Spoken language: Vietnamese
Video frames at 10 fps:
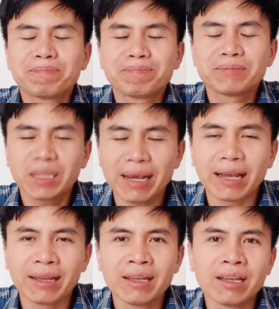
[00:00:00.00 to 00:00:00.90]
xếp
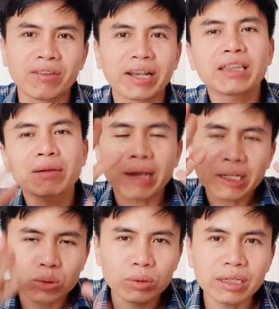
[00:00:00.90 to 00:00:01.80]
hàng và khi thang
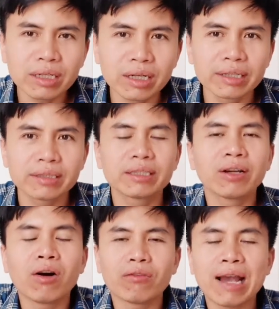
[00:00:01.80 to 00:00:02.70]
máy xuống đến nơi thì
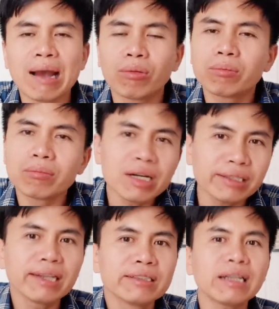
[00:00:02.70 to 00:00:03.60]
họ vào bước
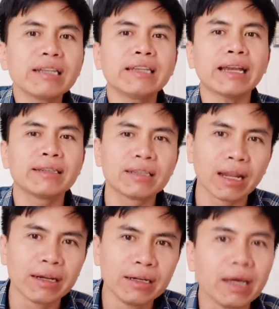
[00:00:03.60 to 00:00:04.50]
chân rất nhanh
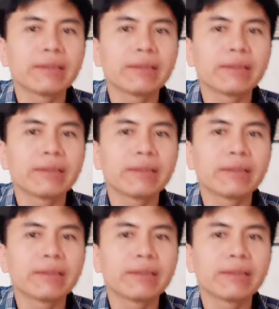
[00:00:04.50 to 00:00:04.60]
lần lượt